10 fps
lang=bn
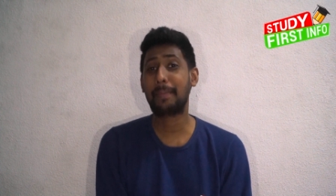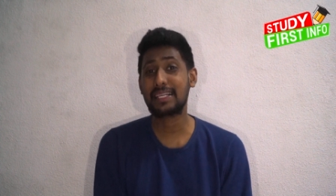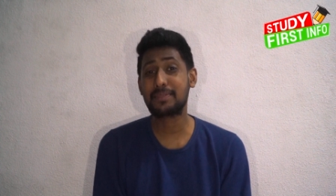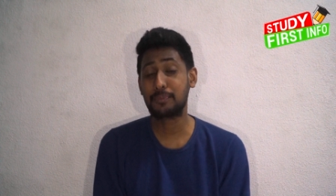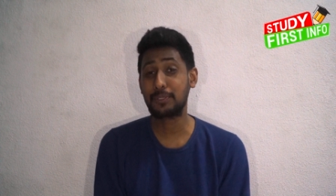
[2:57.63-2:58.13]

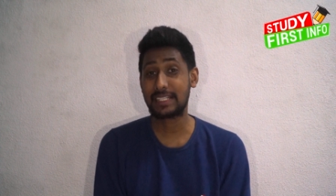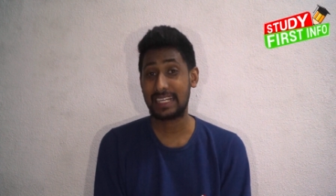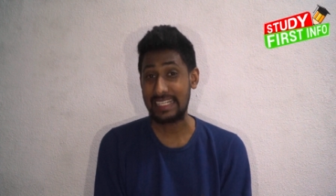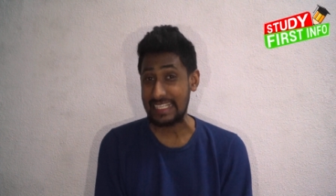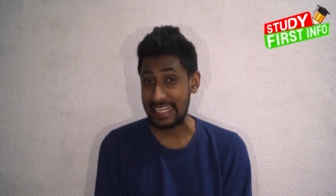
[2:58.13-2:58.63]
পাসপোর্টটা
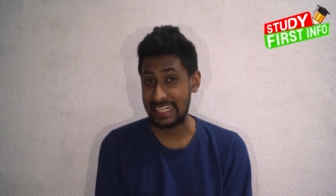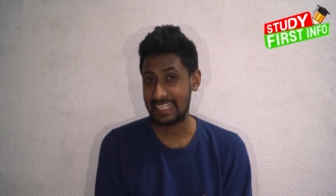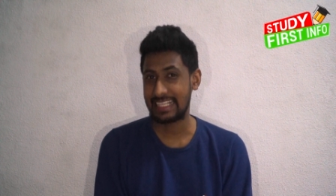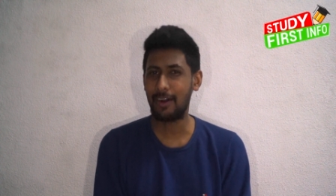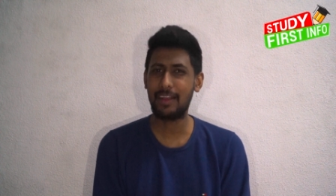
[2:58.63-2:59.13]
নিয়ে
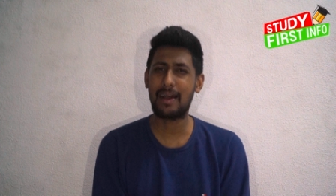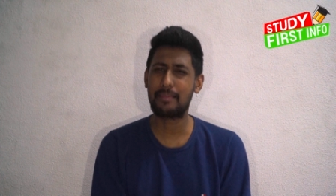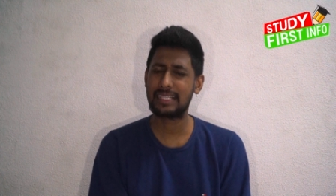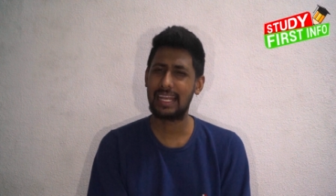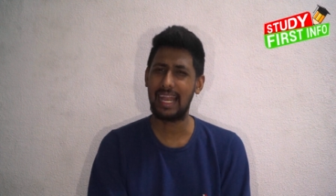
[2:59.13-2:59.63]
নিই তাহলে
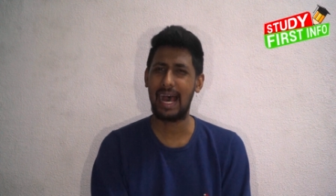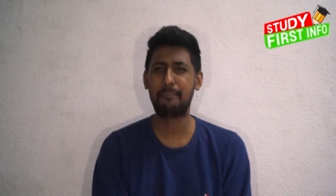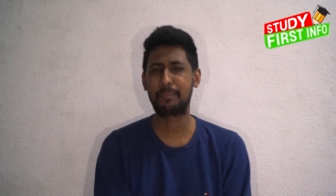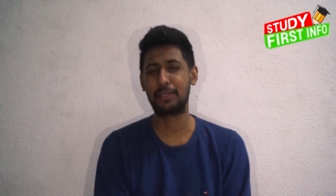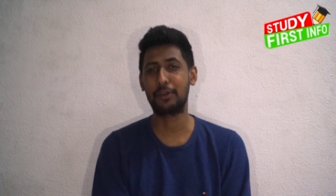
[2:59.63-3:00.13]
আমাদের
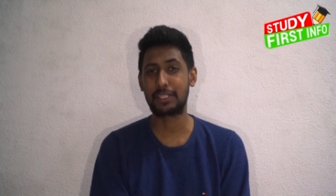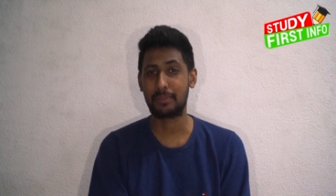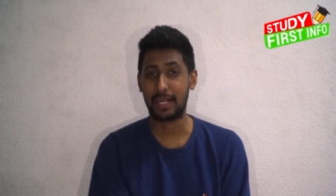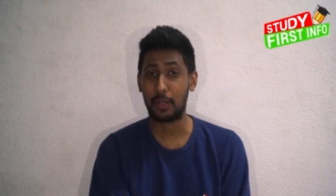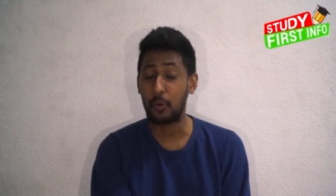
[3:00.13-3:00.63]
লাভ কি হতে
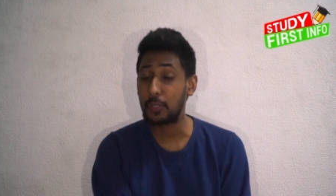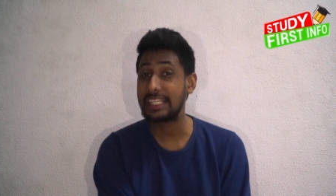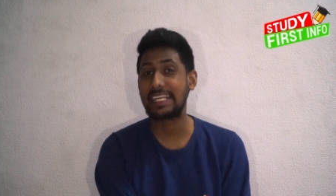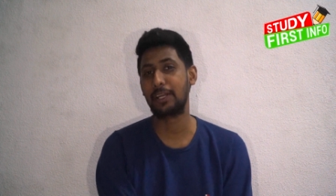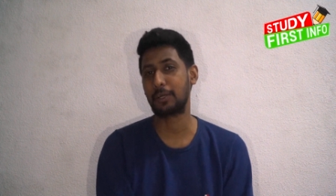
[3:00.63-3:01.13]
পারে
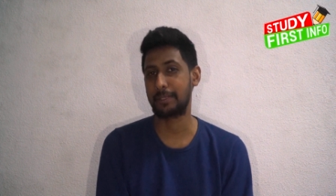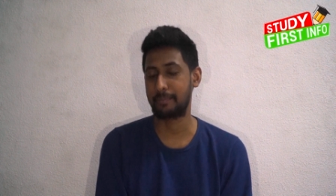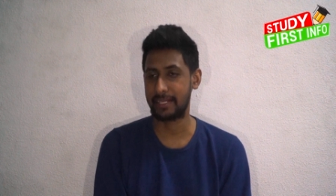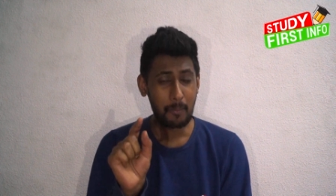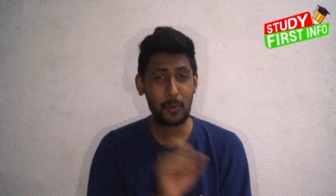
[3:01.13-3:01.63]
ক্ষতি কি হতে
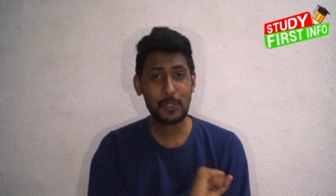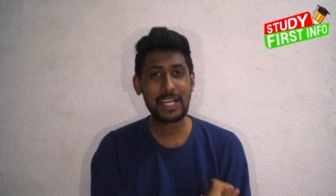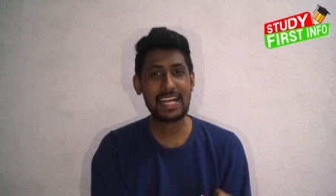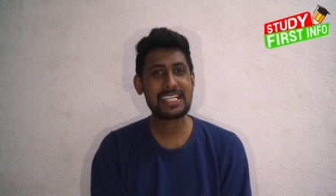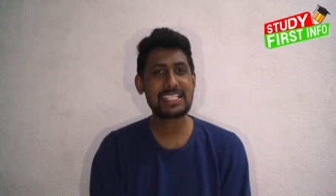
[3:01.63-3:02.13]
পারে মূলত
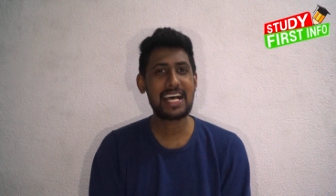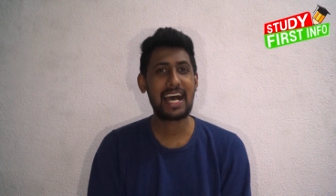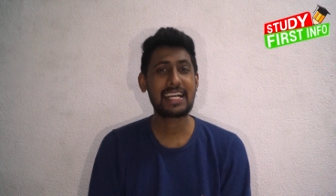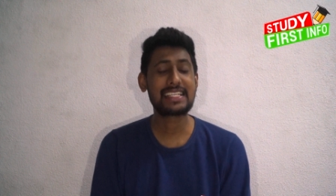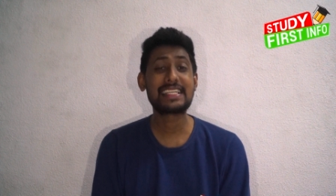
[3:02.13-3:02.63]
আসা
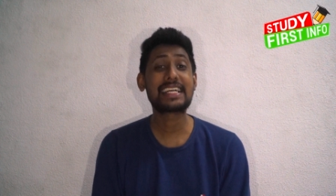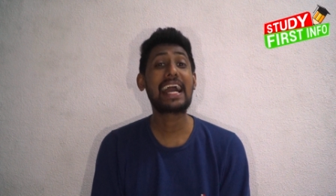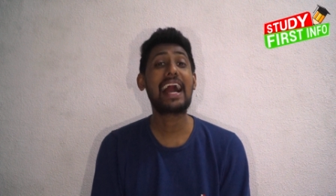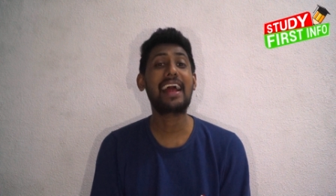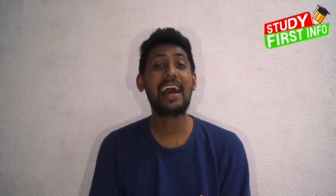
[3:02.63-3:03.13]
যাক যে
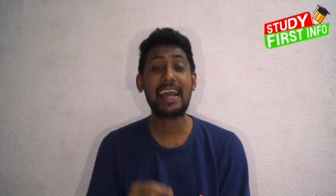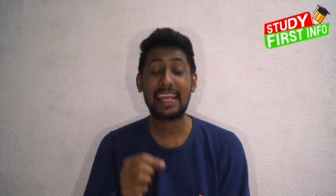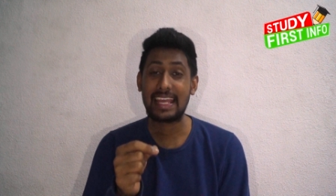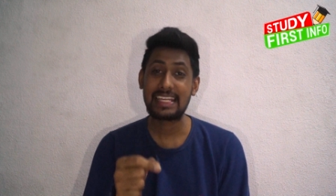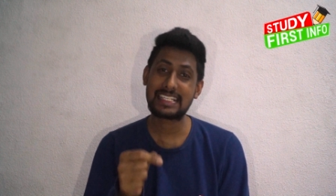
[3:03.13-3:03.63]
কারা
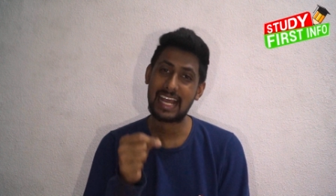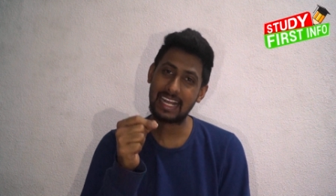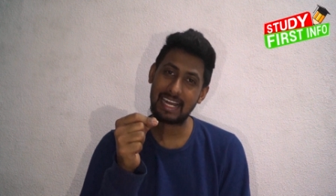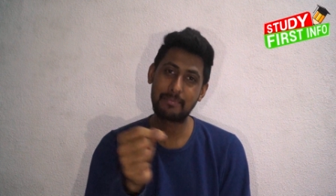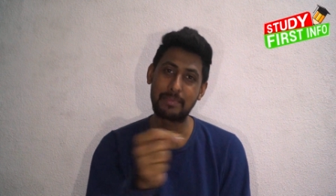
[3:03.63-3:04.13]
এই টাকার